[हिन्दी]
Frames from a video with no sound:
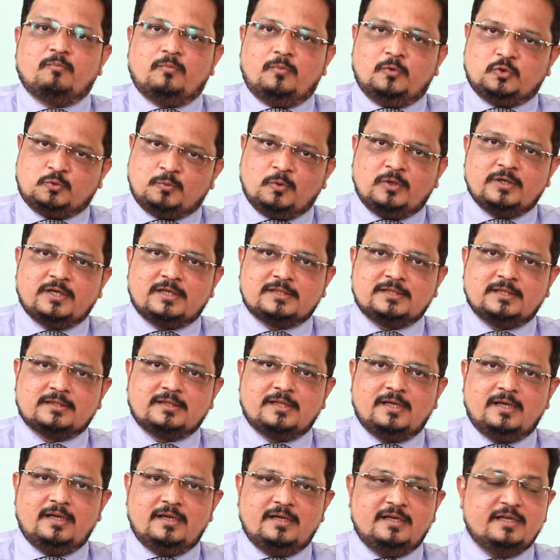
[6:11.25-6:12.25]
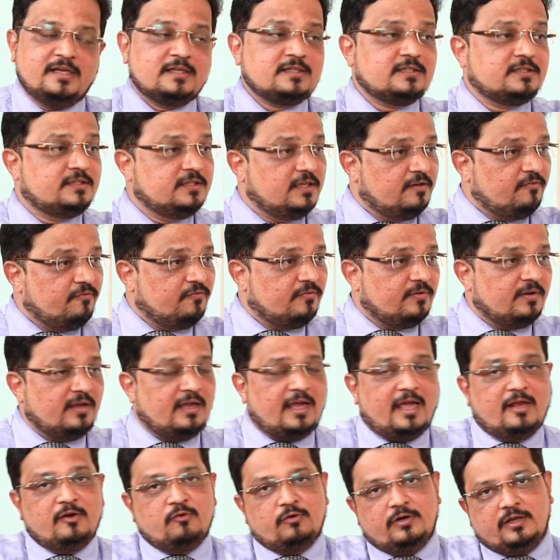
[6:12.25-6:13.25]
पोस्टपोन कर सकता है या
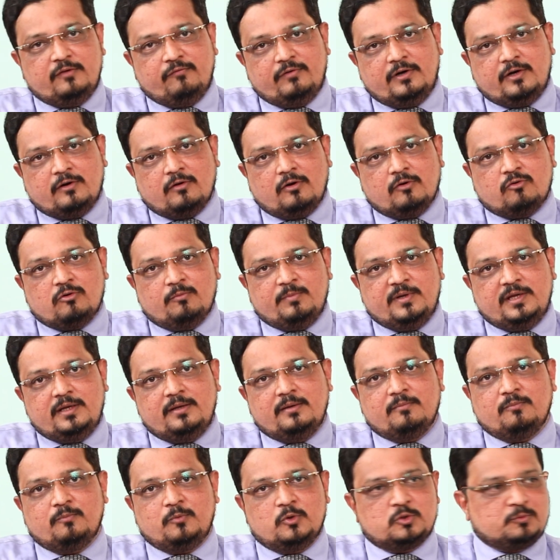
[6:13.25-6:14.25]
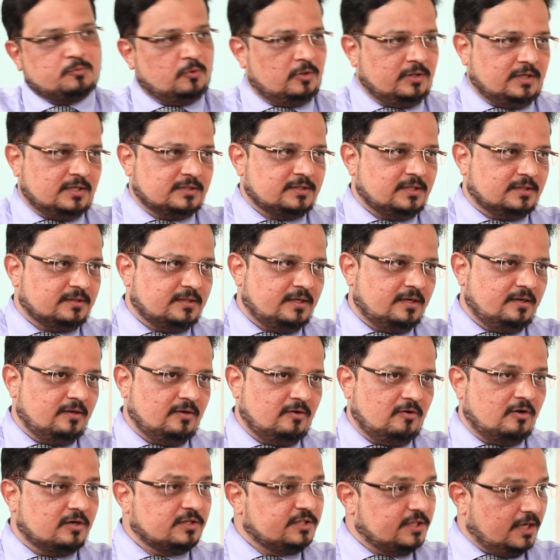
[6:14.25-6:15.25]
सिर्फ एन्यूटी विड्रॉल को भी पोस्टपोन कर सकता है
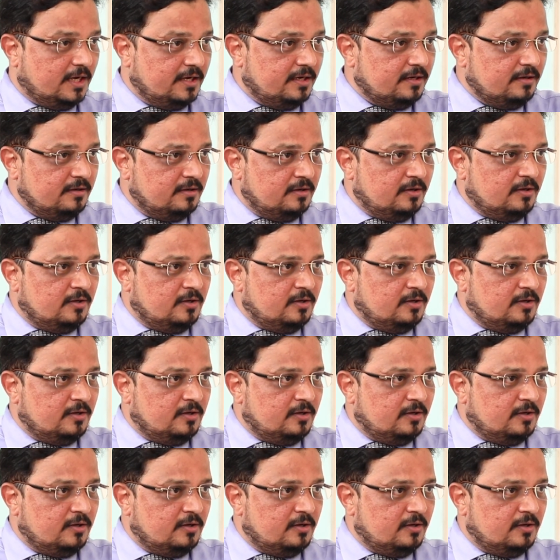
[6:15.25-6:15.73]
और चाहे